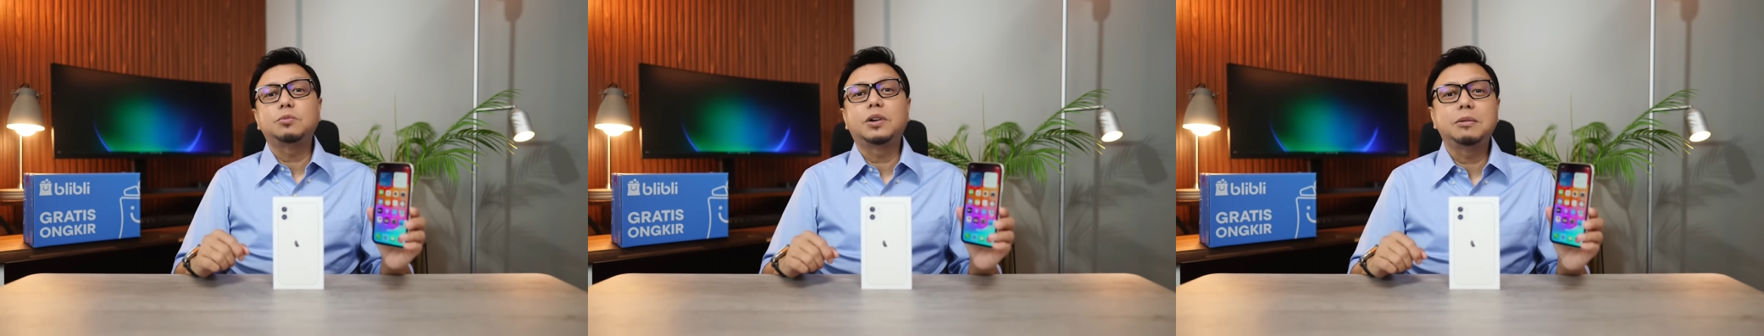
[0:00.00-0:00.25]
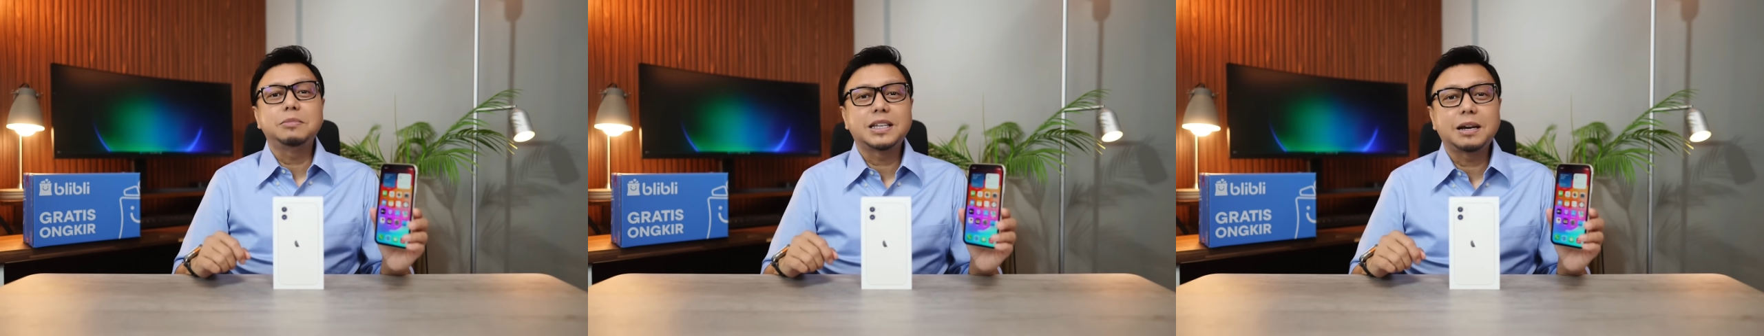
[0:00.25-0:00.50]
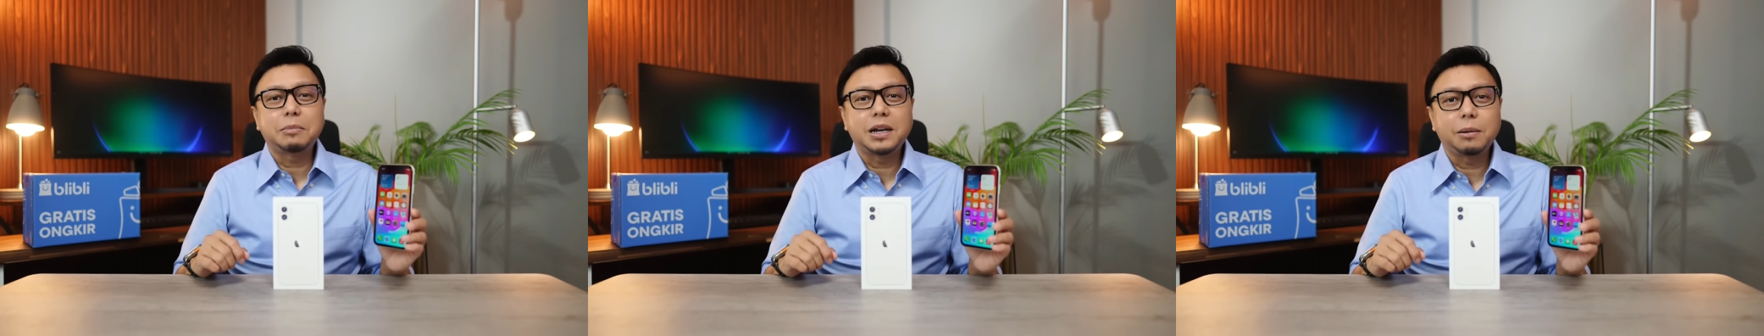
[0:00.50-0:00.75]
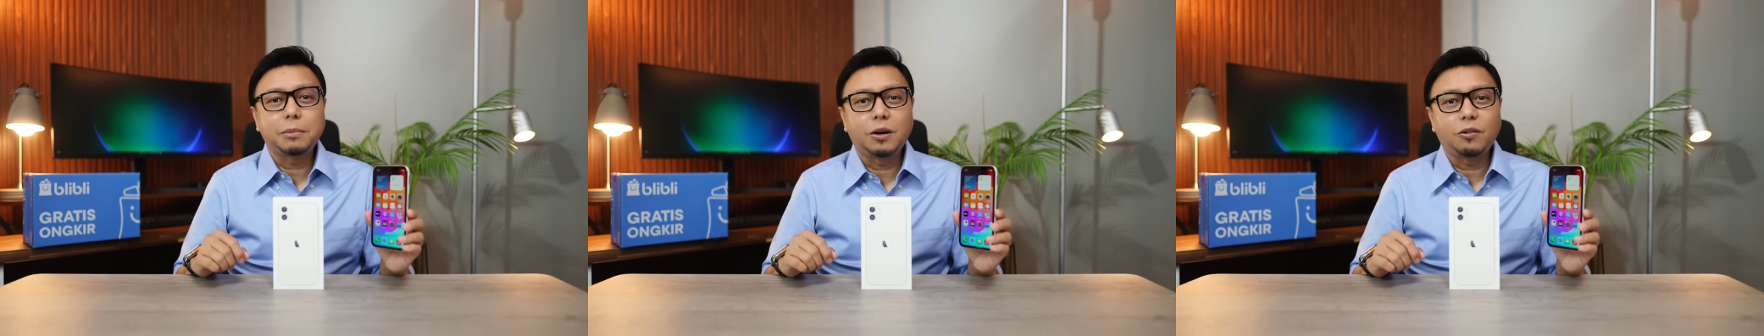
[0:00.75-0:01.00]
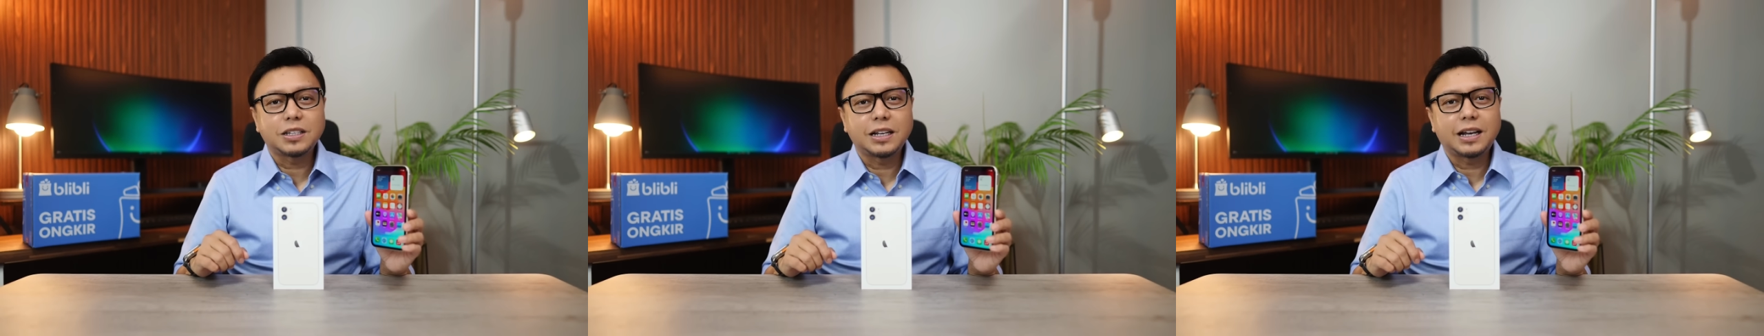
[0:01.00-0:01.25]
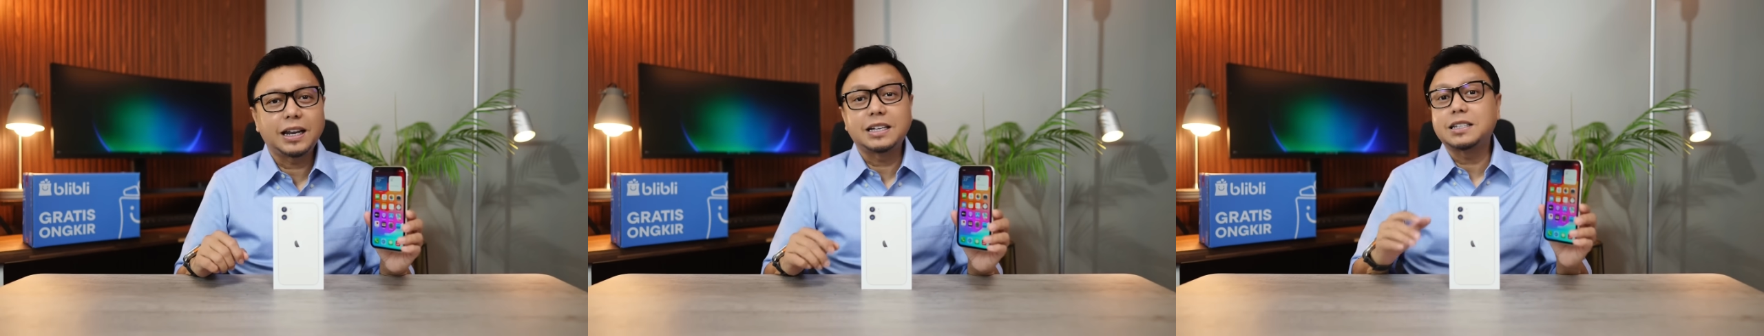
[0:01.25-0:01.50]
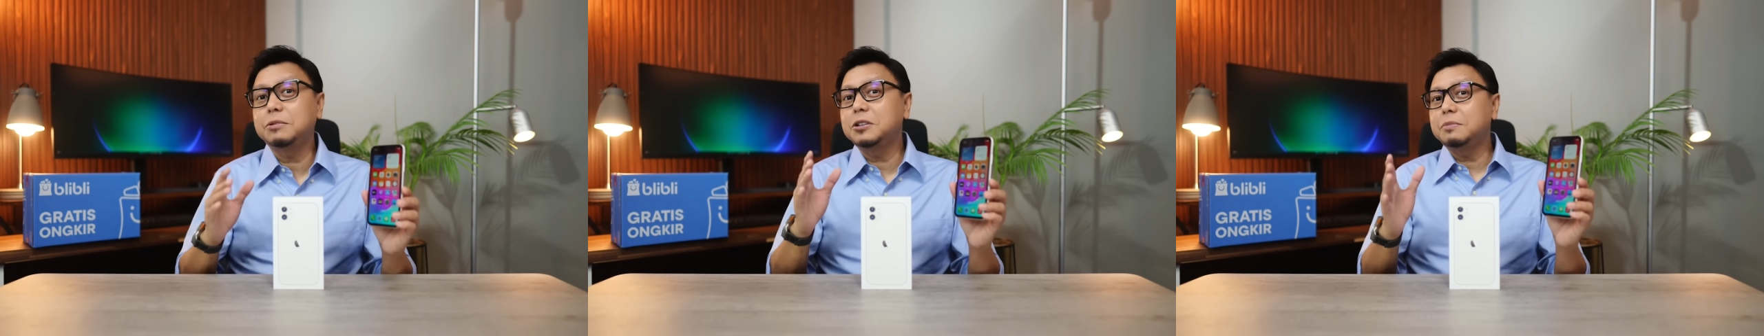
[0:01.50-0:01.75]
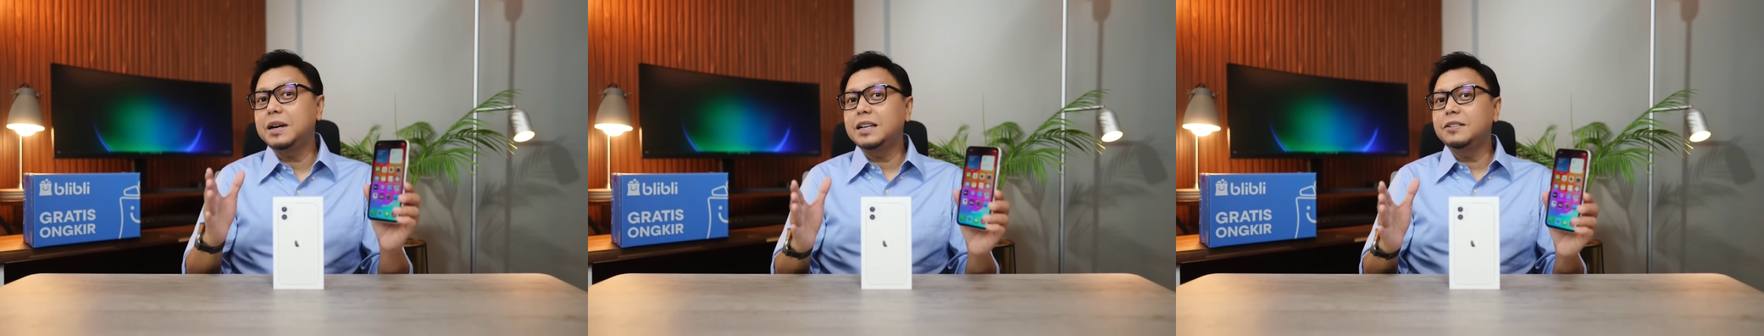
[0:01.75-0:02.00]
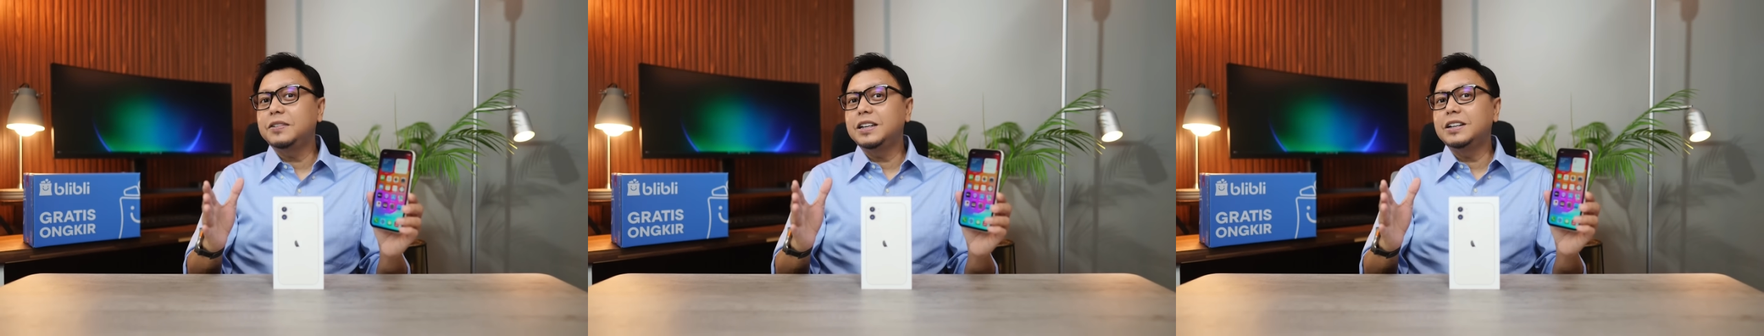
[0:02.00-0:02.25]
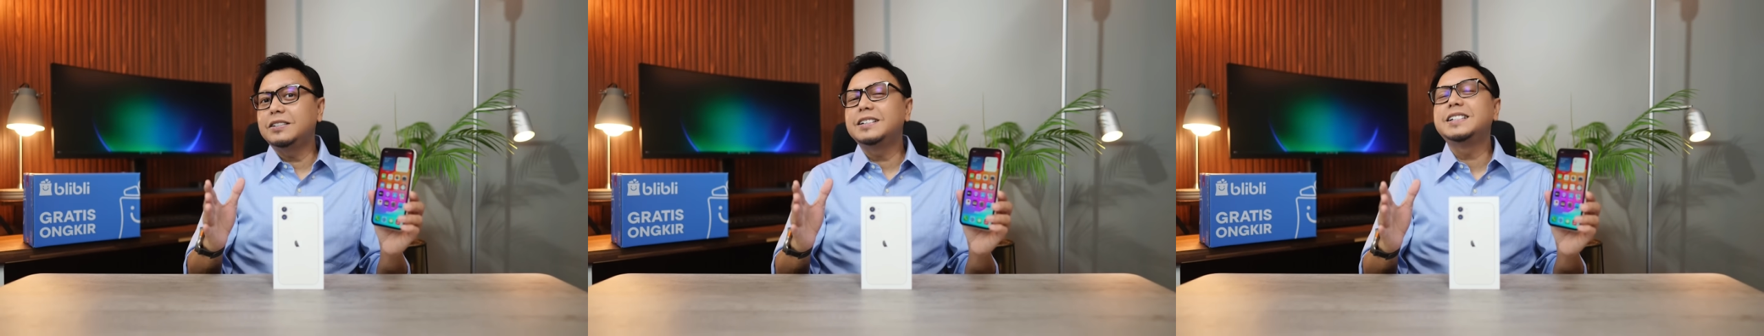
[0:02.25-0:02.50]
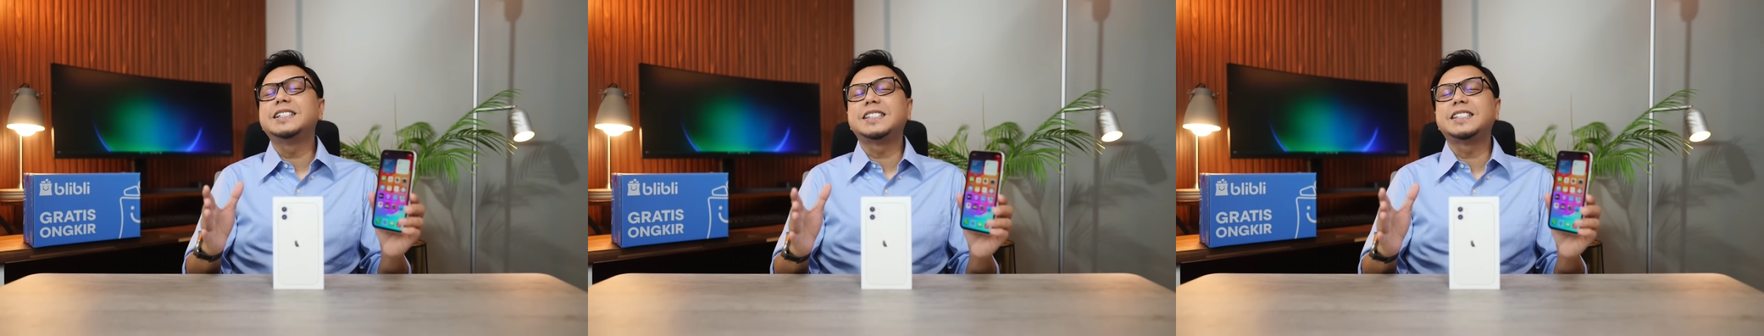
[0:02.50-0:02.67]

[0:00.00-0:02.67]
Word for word: Semoga bisa menambah wawasan kalian. Sampai jumpa di video